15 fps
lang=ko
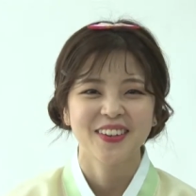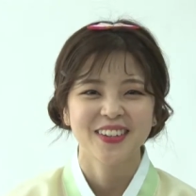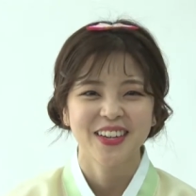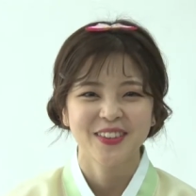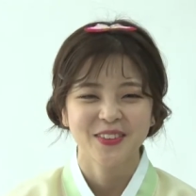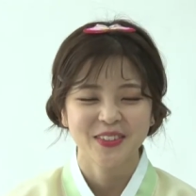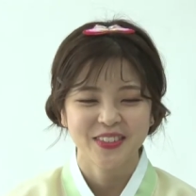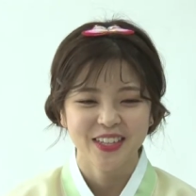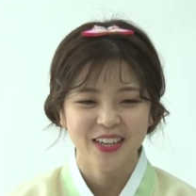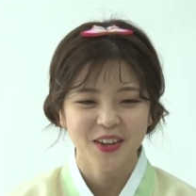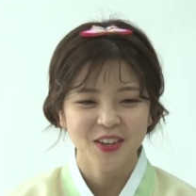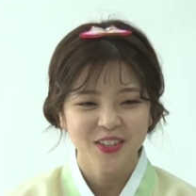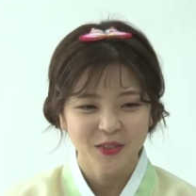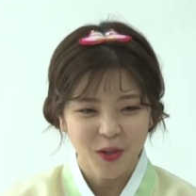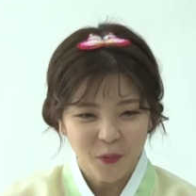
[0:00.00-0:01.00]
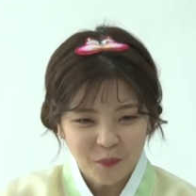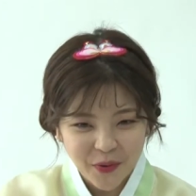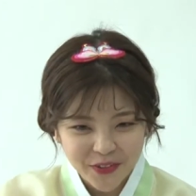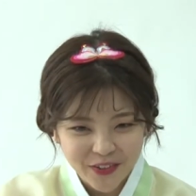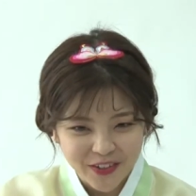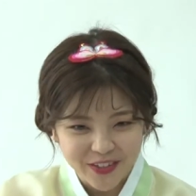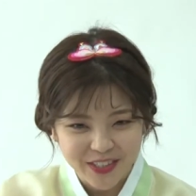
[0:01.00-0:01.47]
그래도 이제
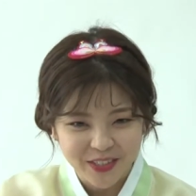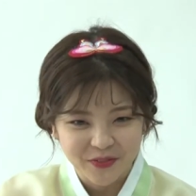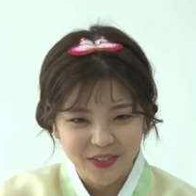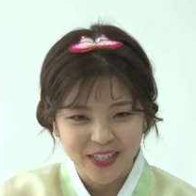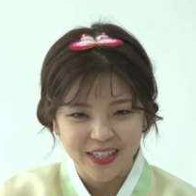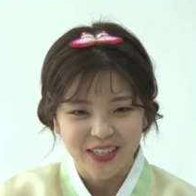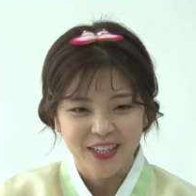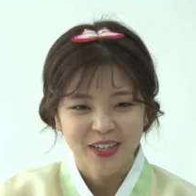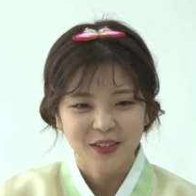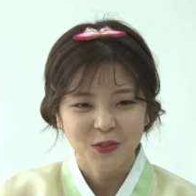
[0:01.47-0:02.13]
옆에서 열심히